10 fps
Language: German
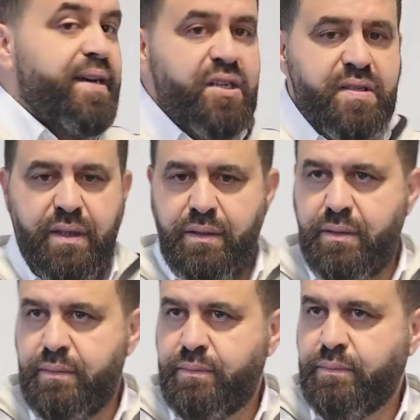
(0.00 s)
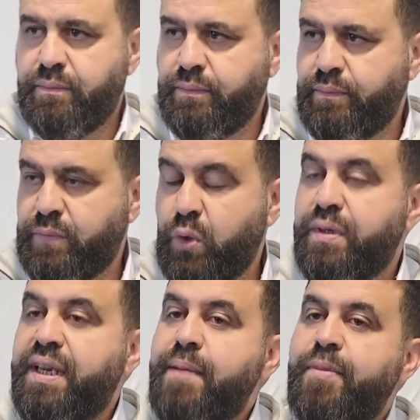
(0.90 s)
nicht sieht.
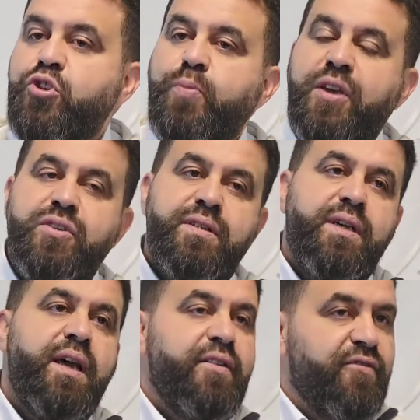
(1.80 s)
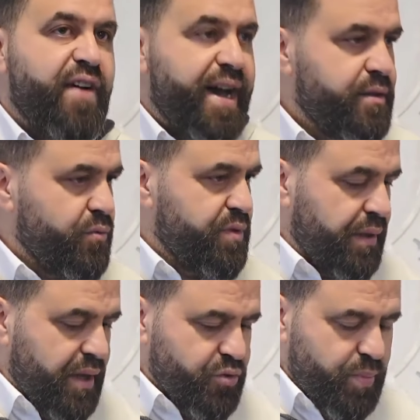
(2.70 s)
Und dementsprechend warnt uns
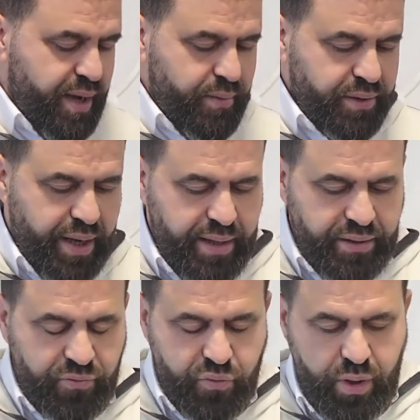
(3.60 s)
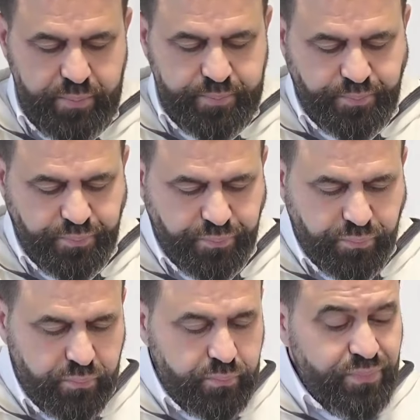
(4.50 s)
Allah subhanahu wa ta'ala davor,
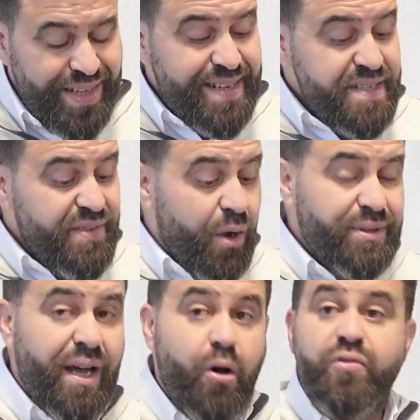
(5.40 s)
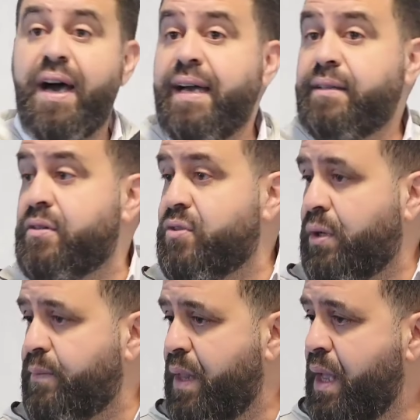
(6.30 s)
dass wir auch darauf achten
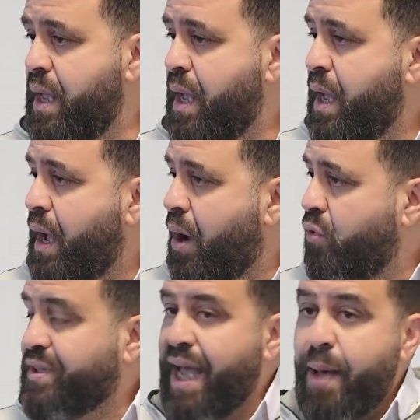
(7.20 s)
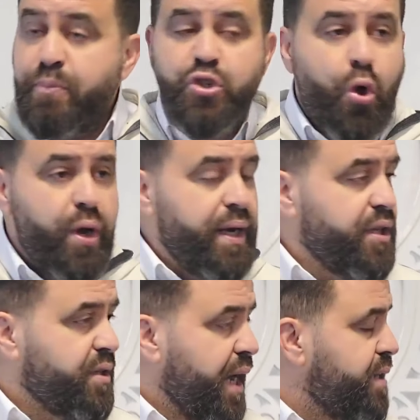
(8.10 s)
sollen, auf die
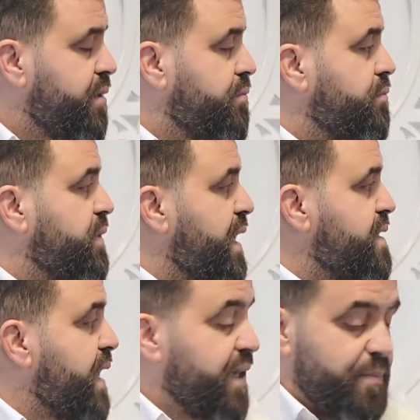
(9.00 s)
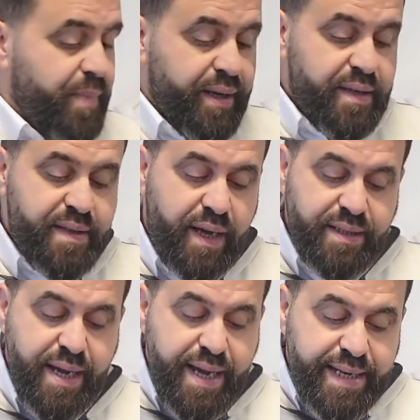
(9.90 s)
Abscheulichkeiten, ganz allgemein
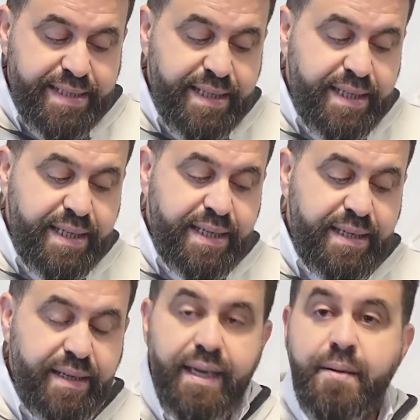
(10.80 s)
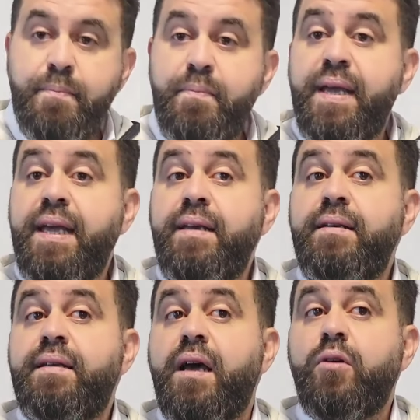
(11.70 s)
gesagt, die im
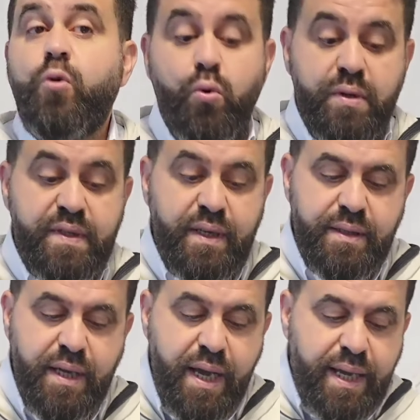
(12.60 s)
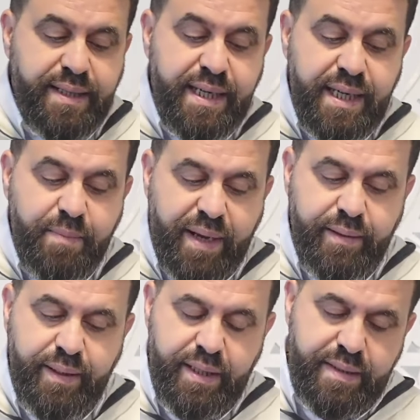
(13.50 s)
Hintergrund sind, die
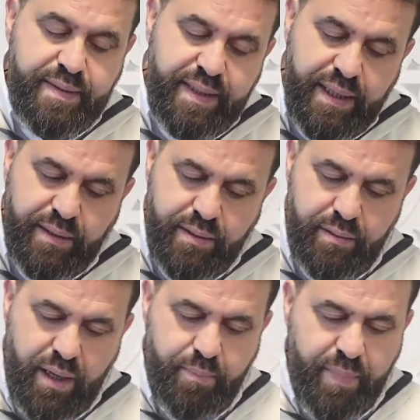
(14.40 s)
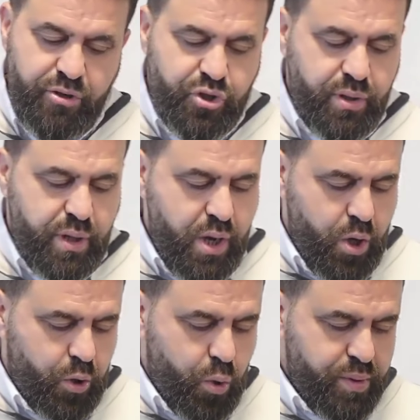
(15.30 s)
man nicht sieht. Ja, manche
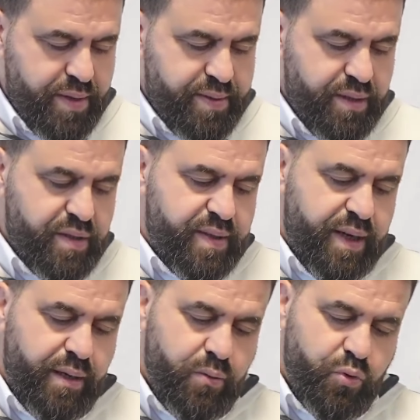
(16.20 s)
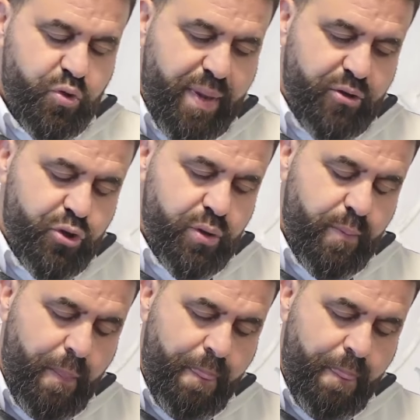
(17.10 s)
können das nicht sehen und manche